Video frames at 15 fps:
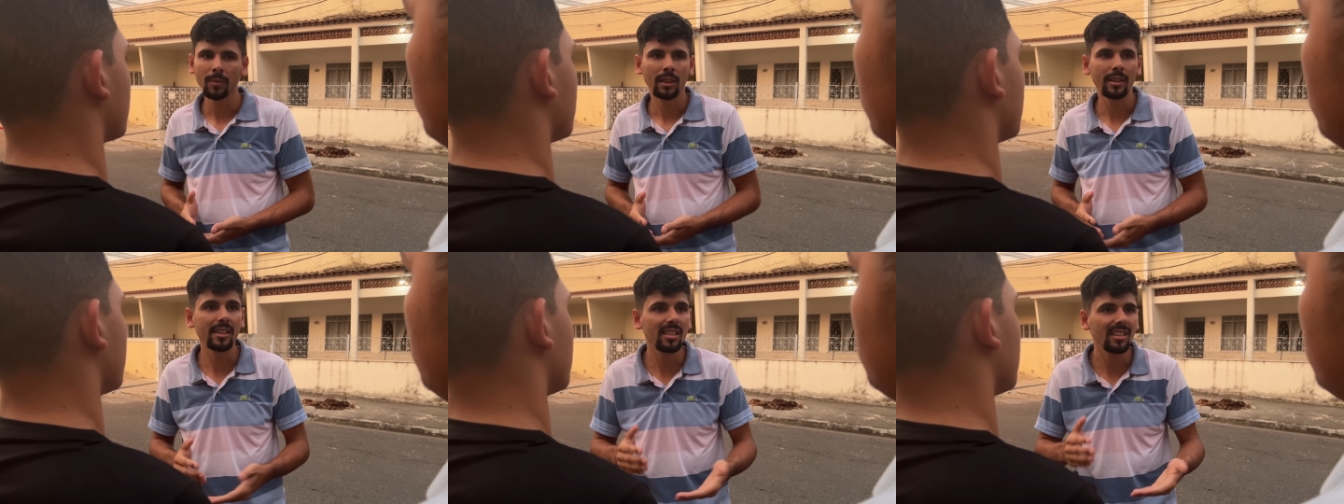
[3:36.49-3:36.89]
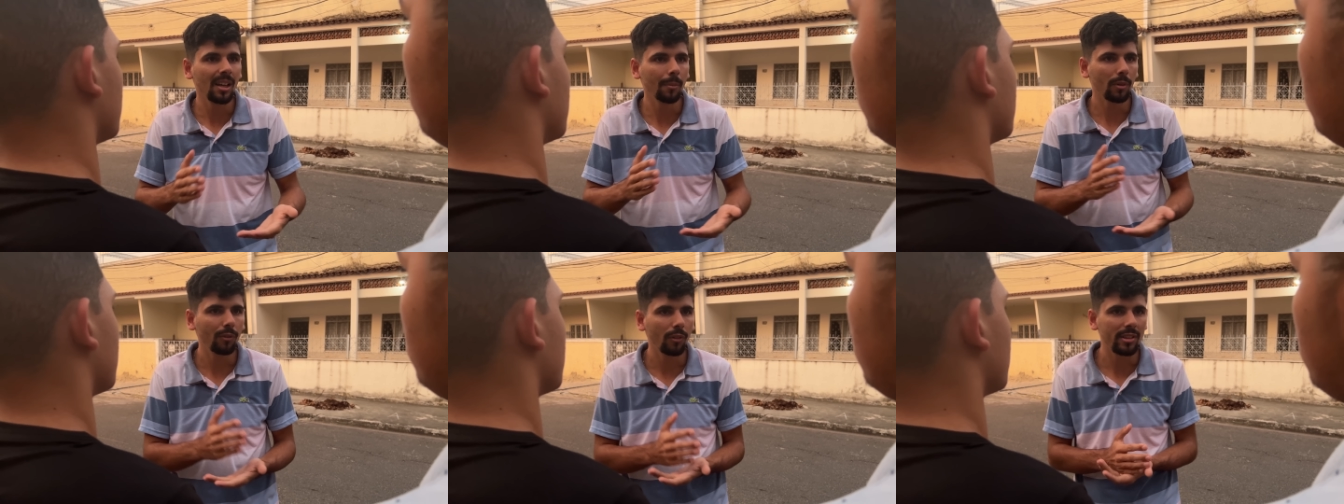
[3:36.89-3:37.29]
Nesse
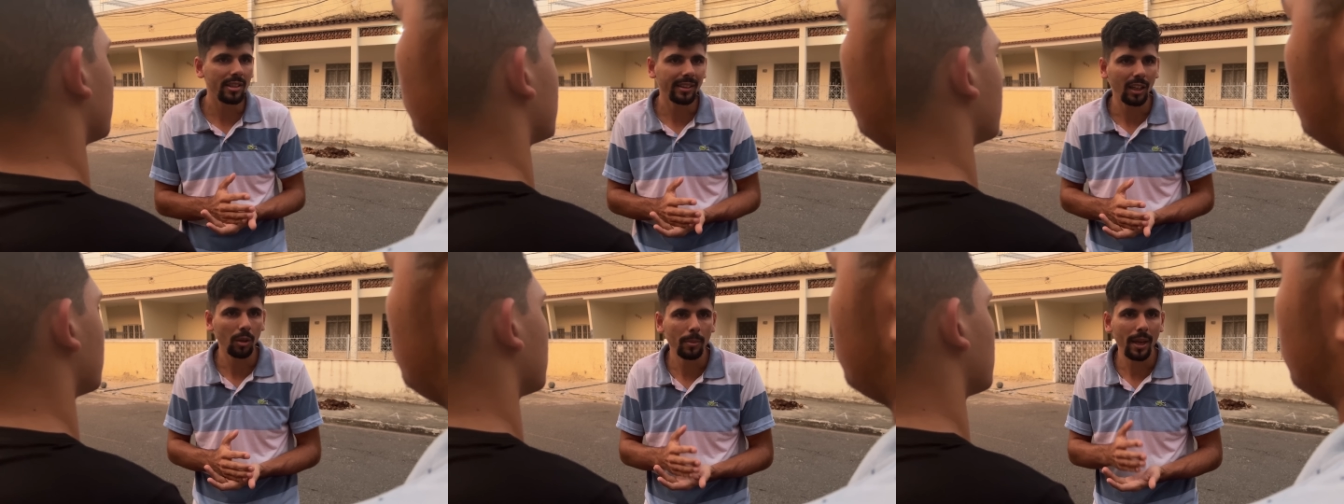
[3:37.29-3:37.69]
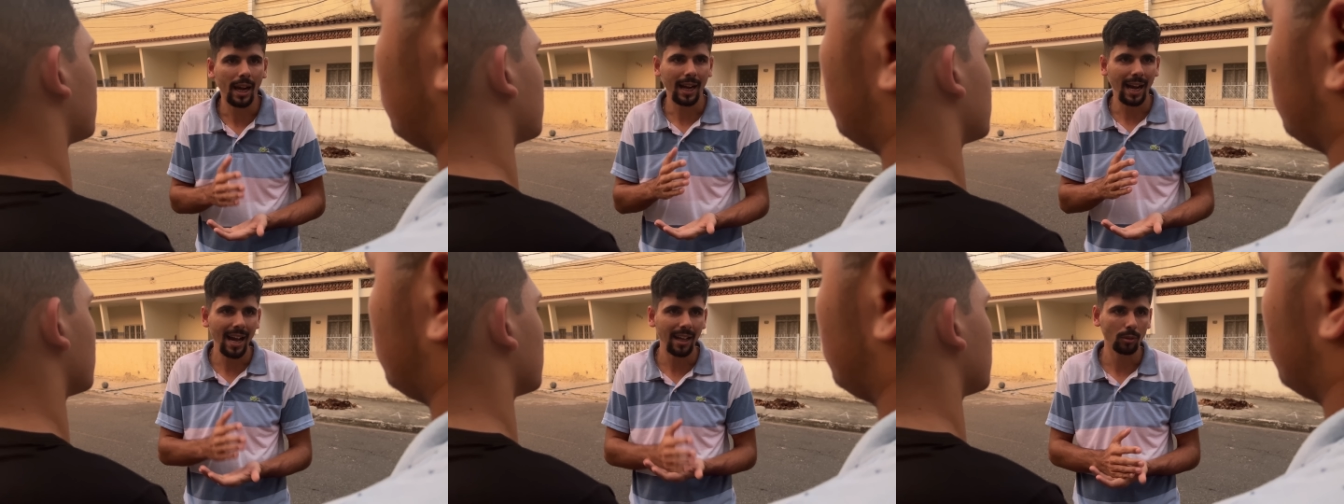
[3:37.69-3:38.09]
tempo que você está no
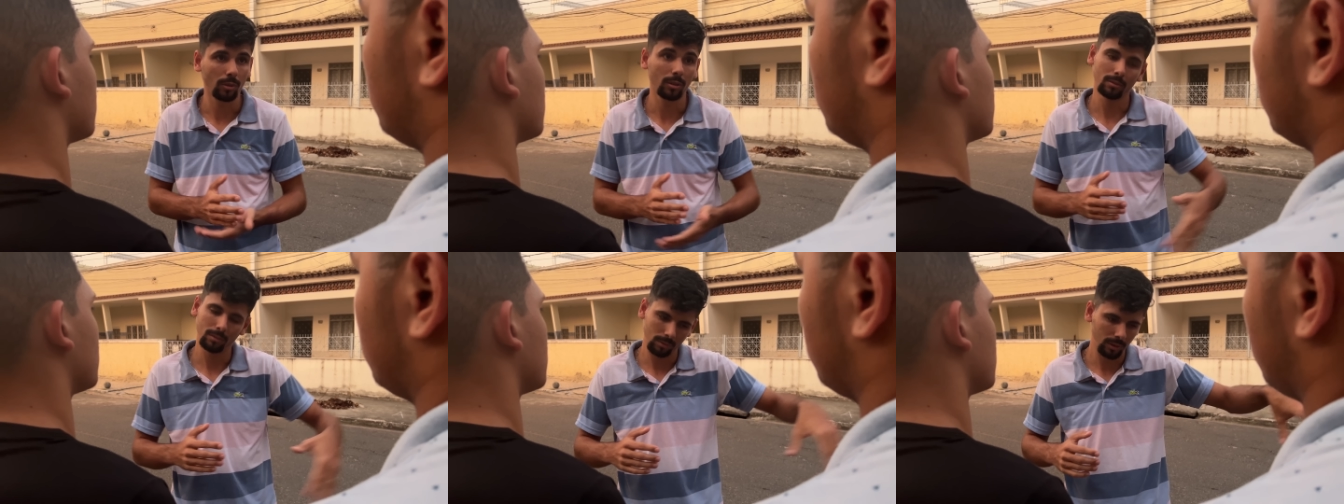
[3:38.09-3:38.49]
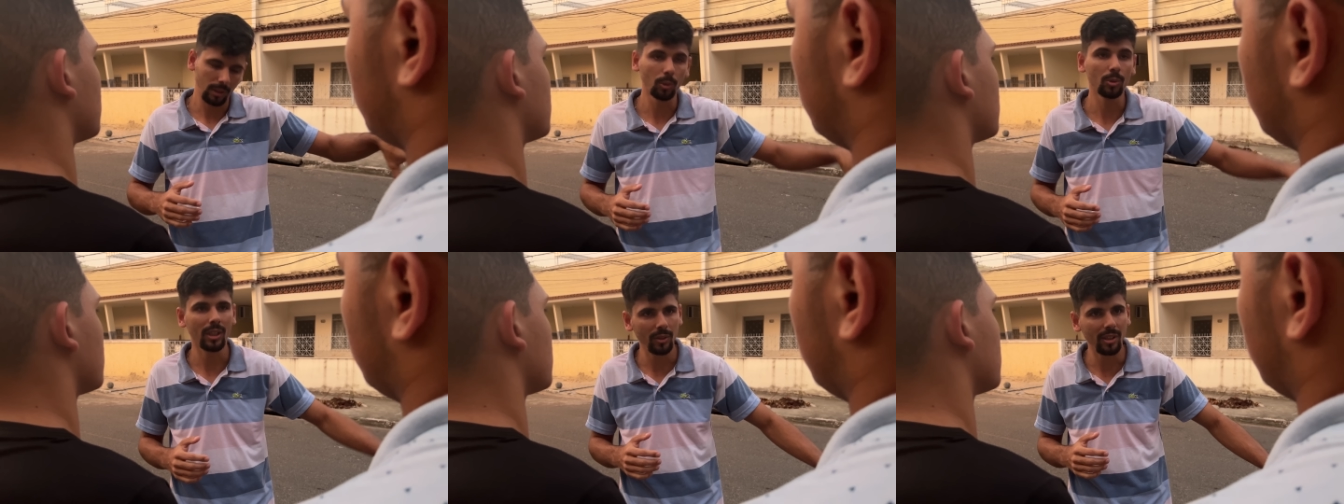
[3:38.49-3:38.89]
mercado,
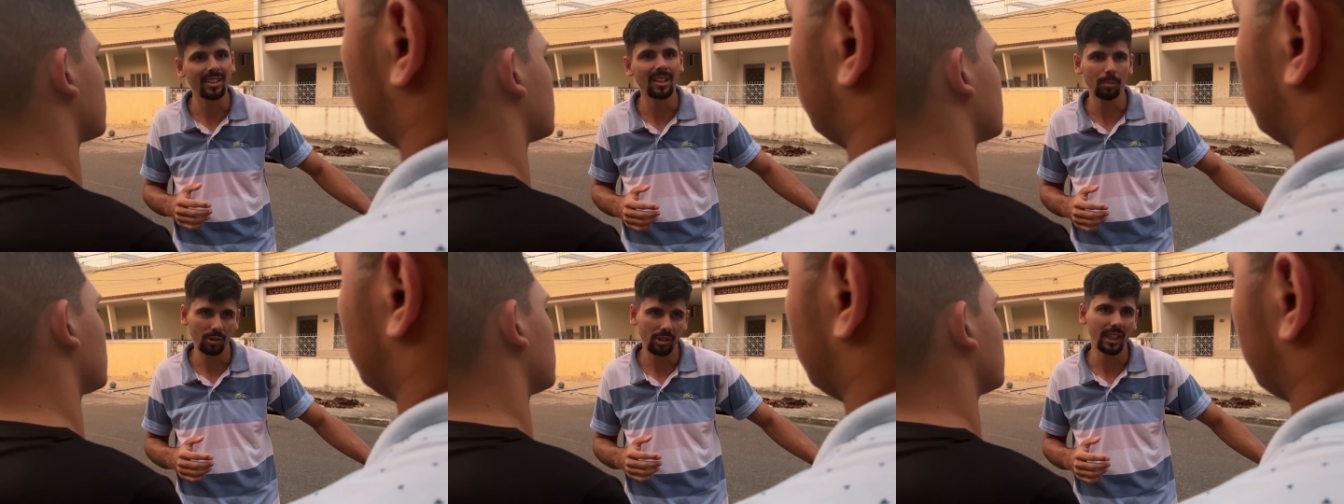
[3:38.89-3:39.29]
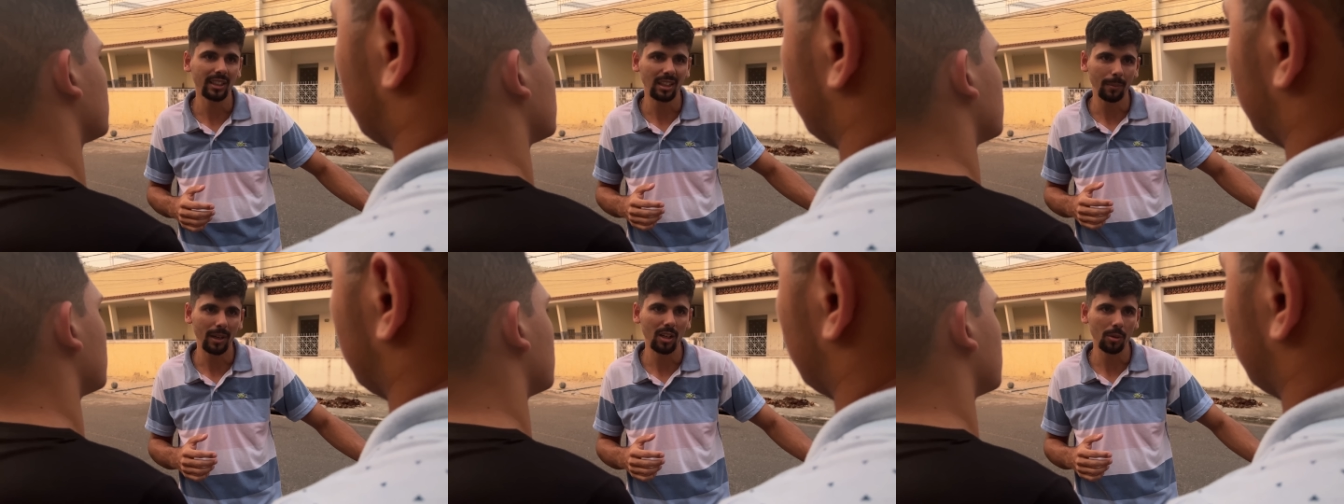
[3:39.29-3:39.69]
usando o exemplo de quem
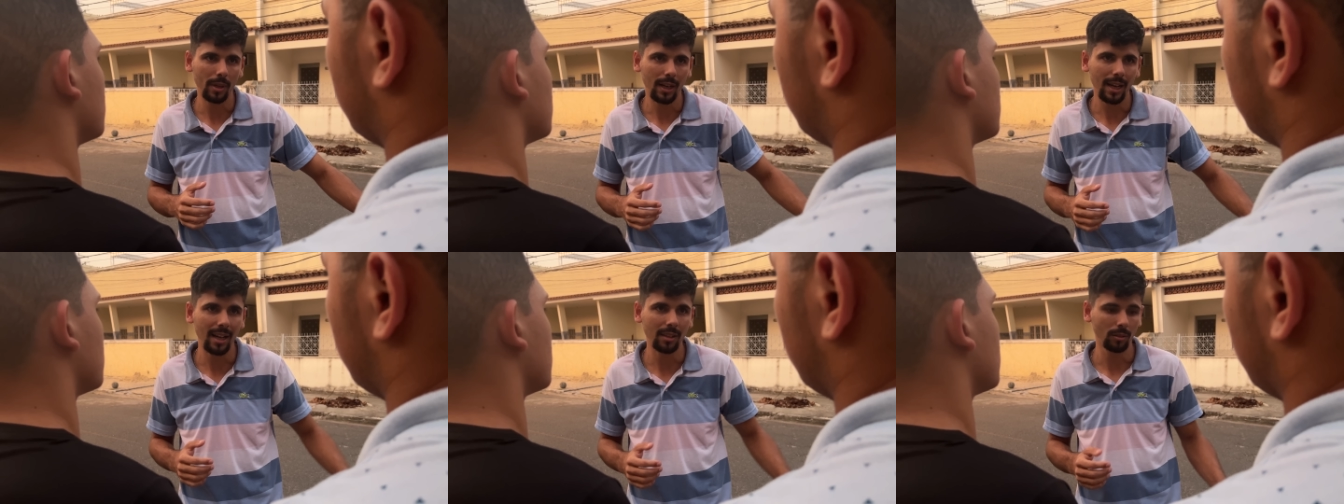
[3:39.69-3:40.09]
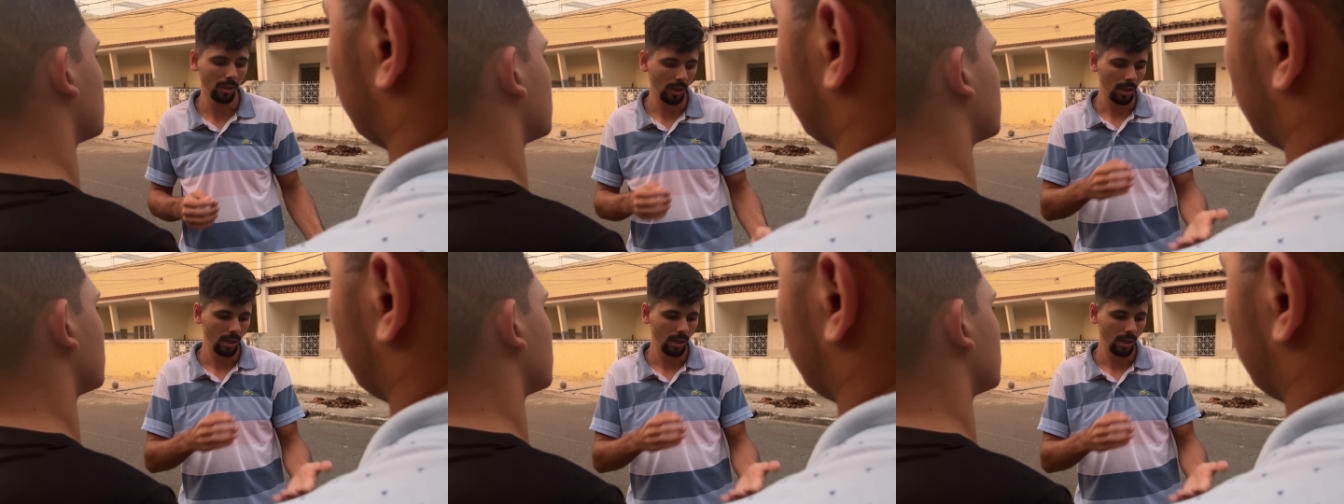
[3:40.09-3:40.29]
trabalha no mercado,